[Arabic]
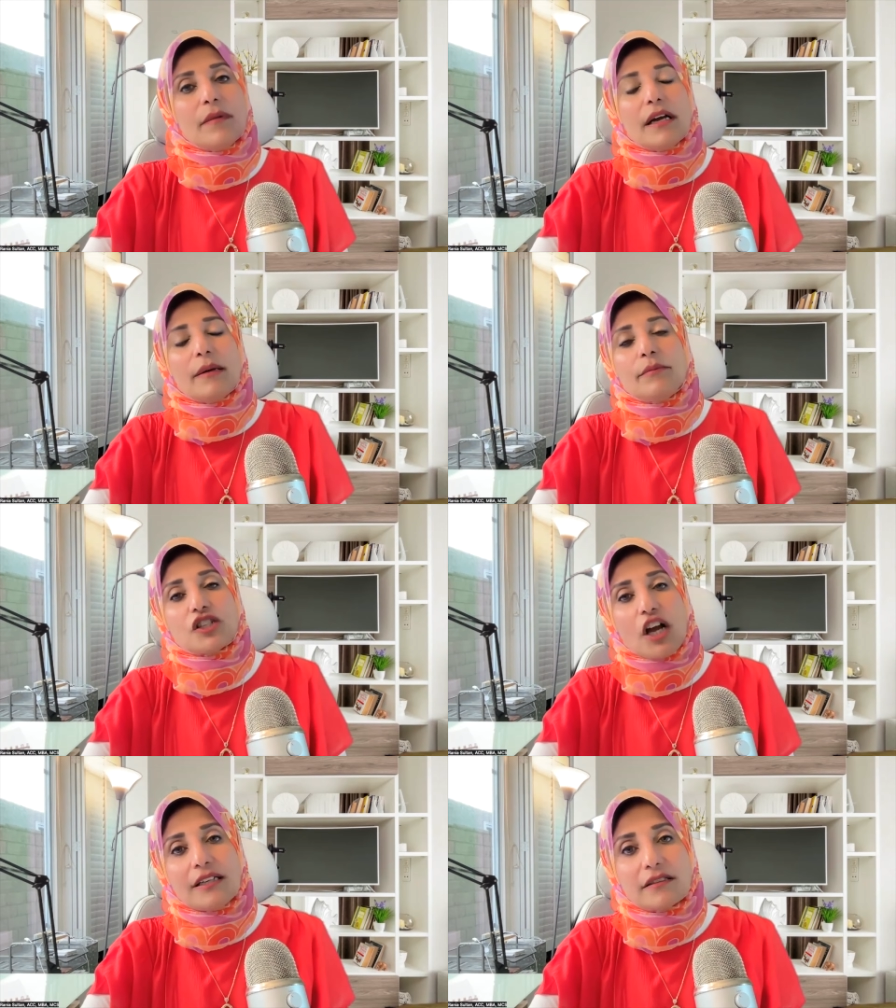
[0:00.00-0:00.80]

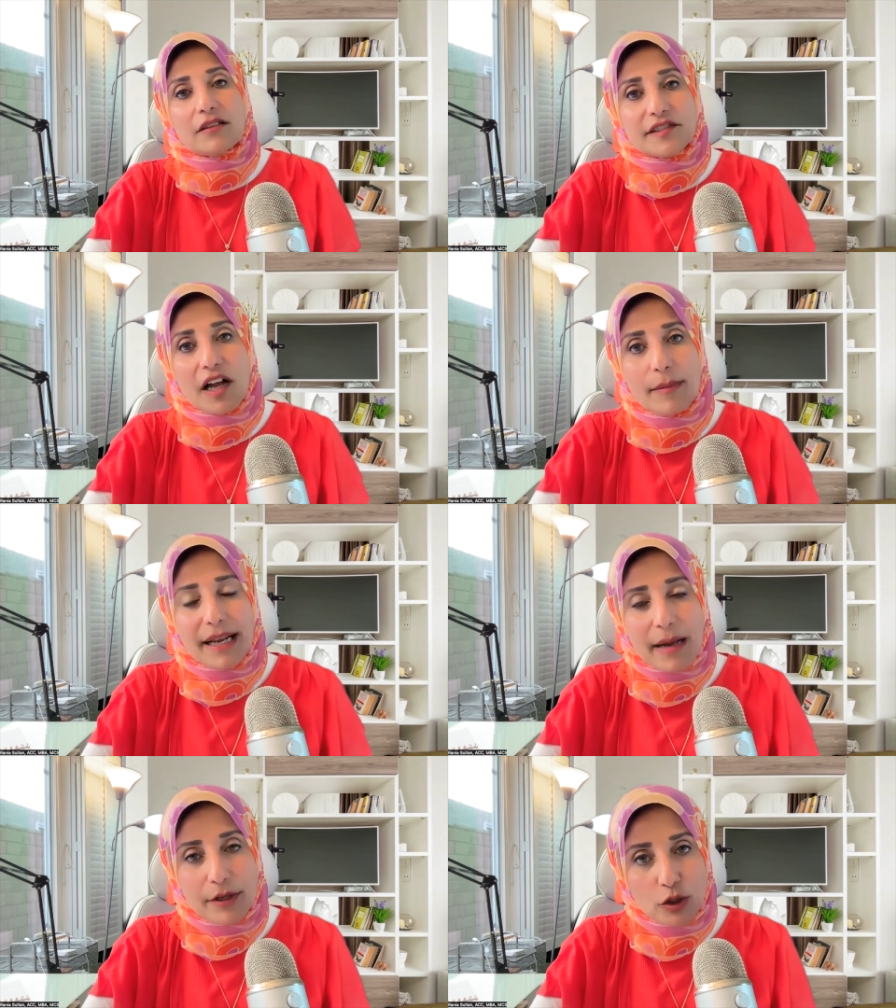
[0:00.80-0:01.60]
مش هيقدر صاحب
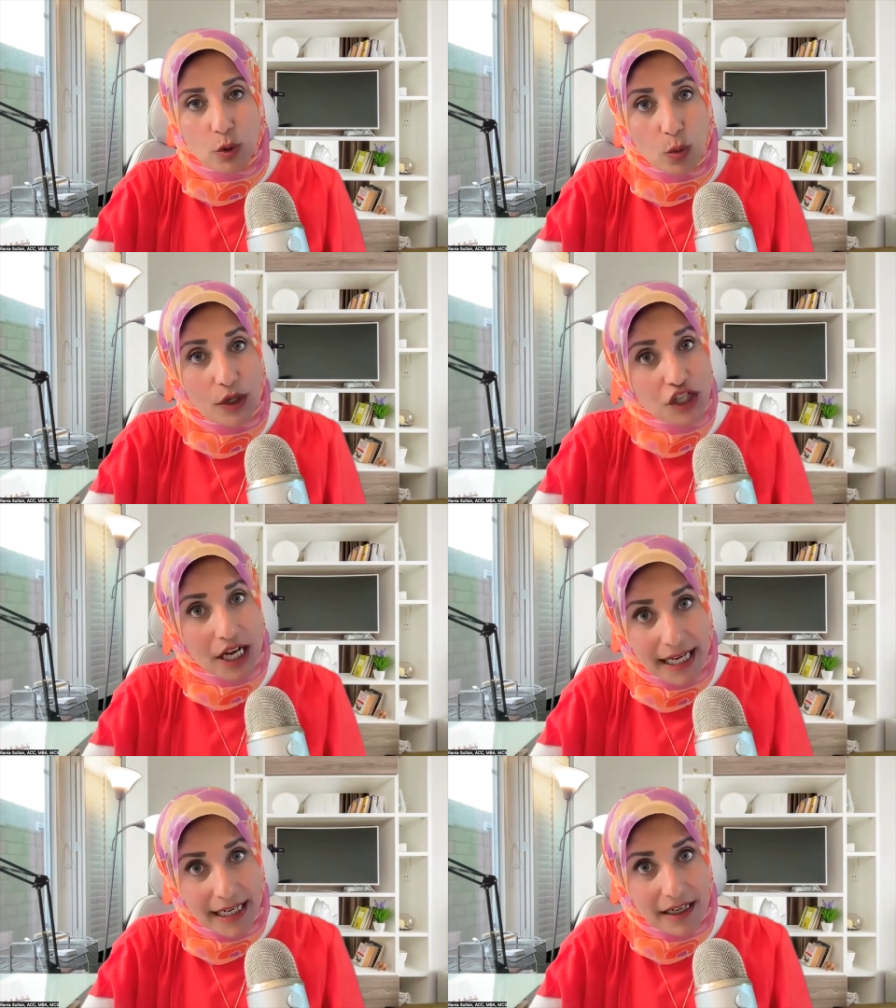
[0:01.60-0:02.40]
العمل ان هو
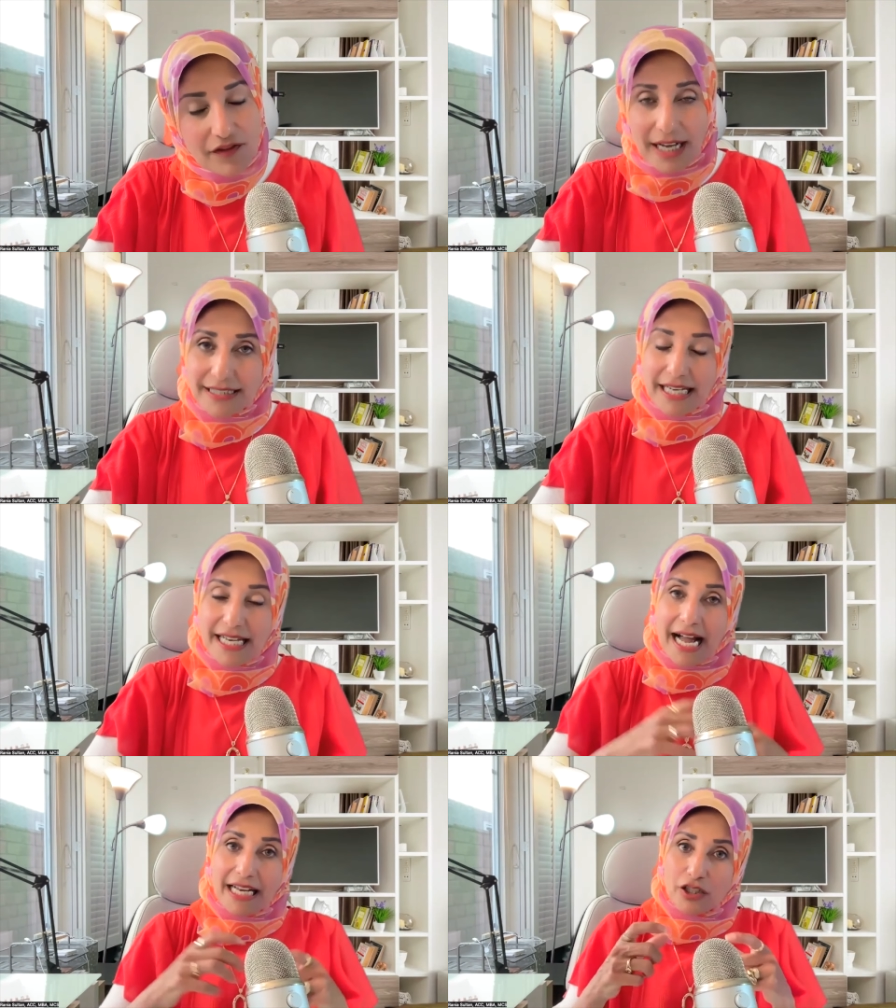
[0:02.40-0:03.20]
يشغلك فهيضيق
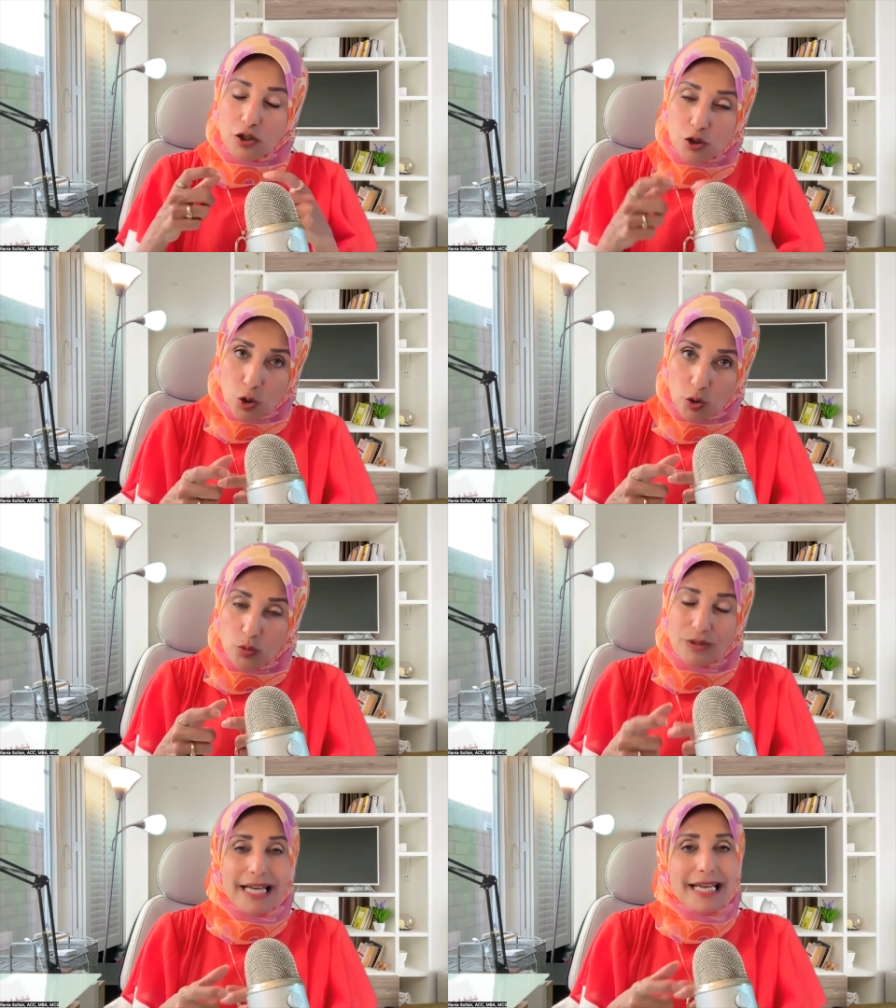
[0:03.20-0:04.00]
عليك الشغل
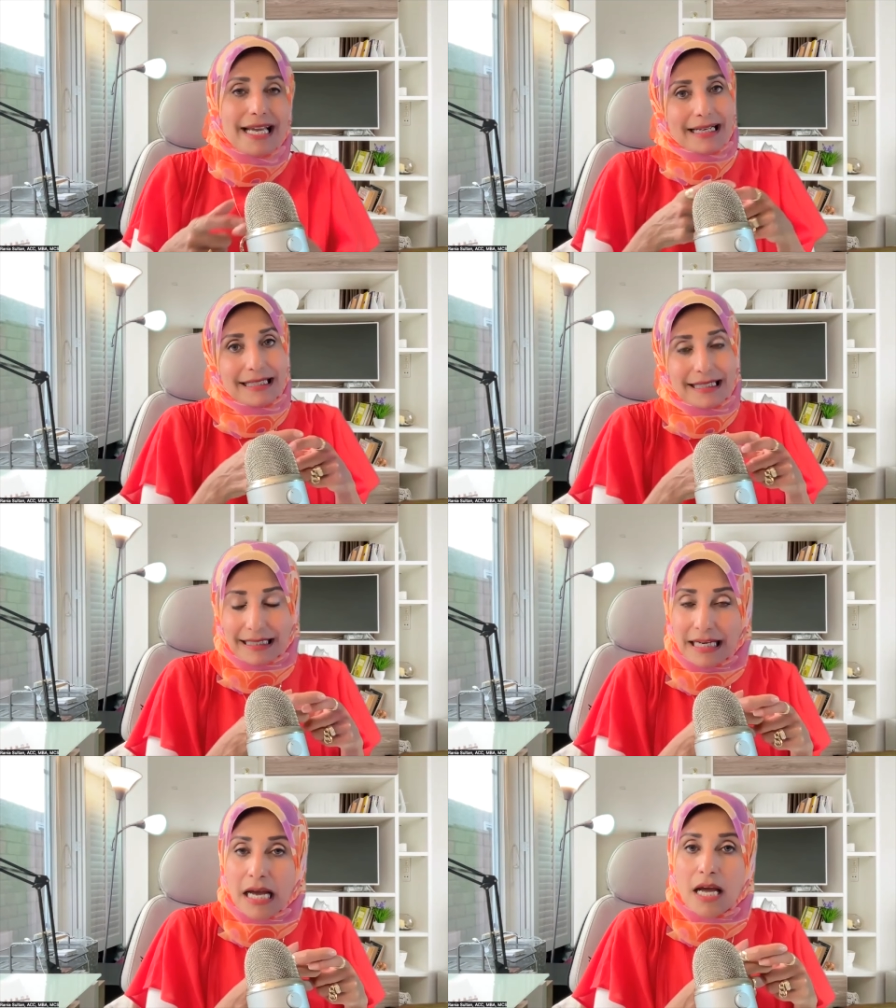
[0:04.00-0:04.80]
ويضيق عليك
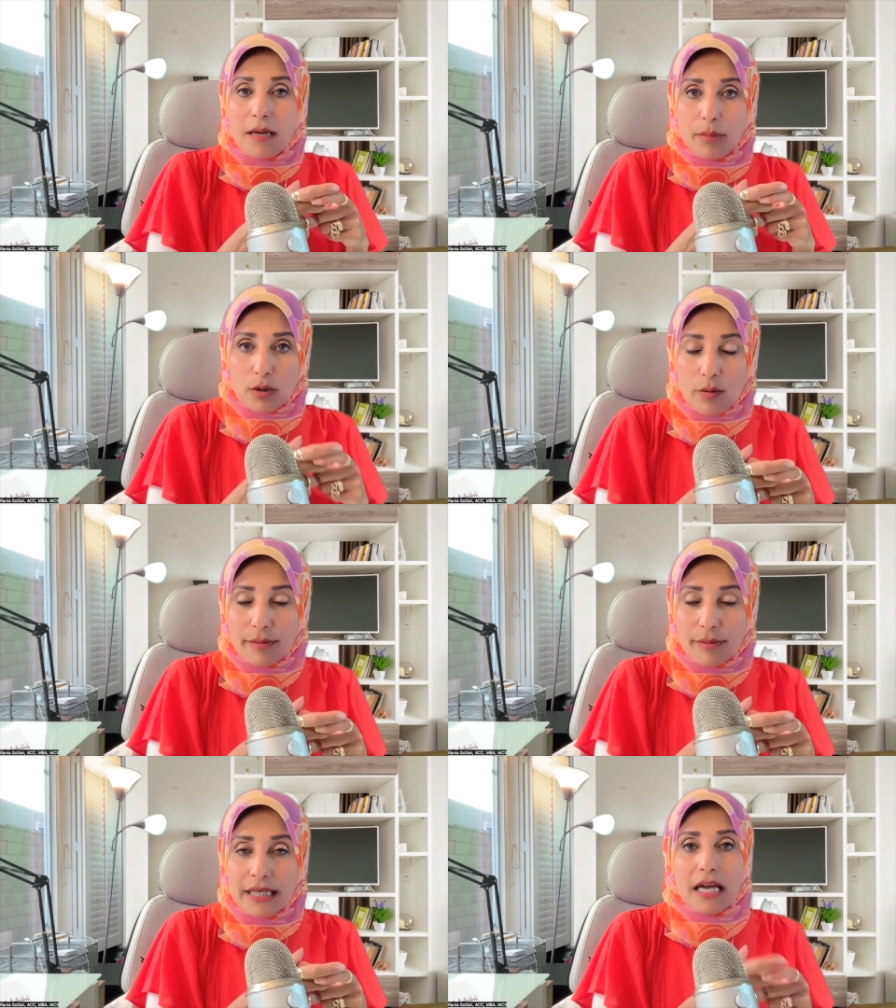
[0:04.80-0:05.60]
الايه
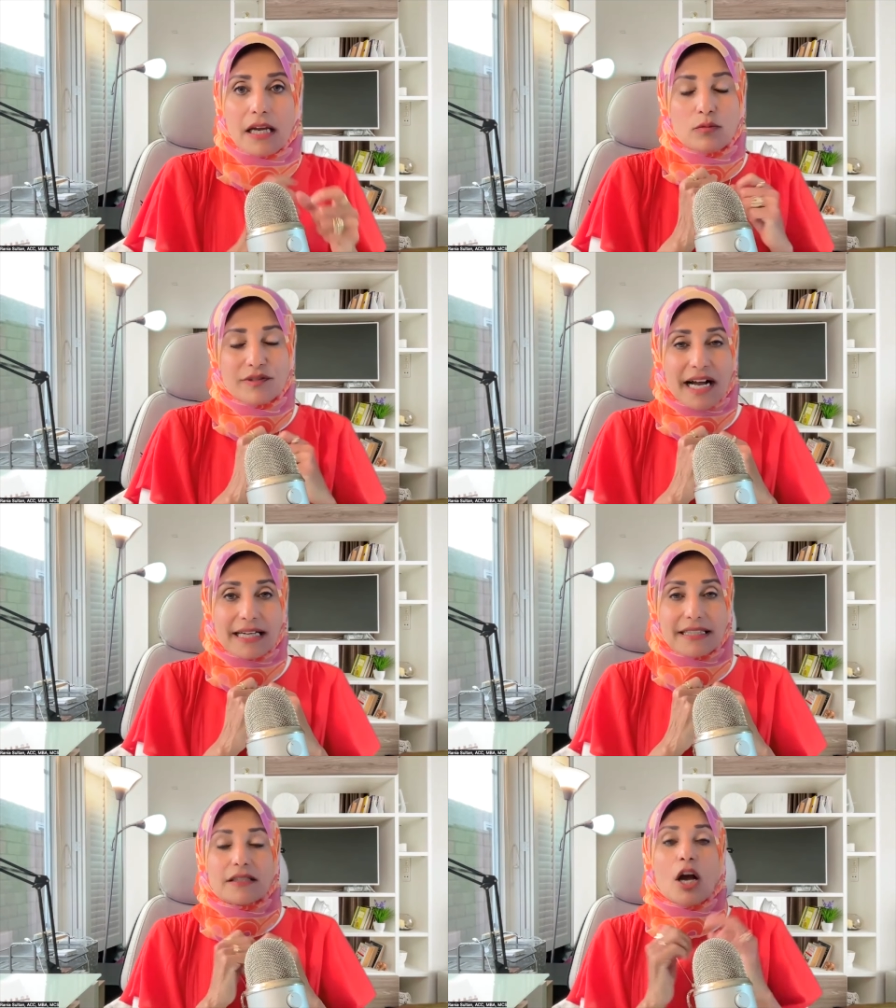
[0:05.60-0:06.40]
برامج
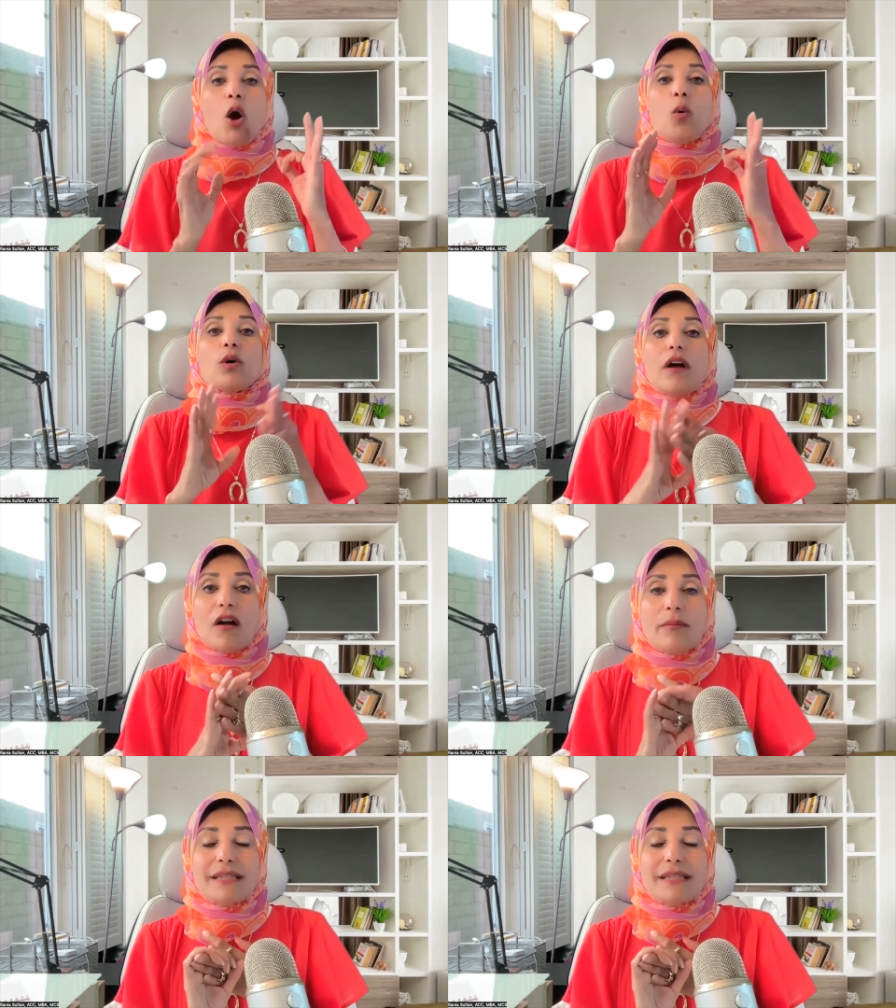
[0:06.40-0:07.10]
المساعدات ورقم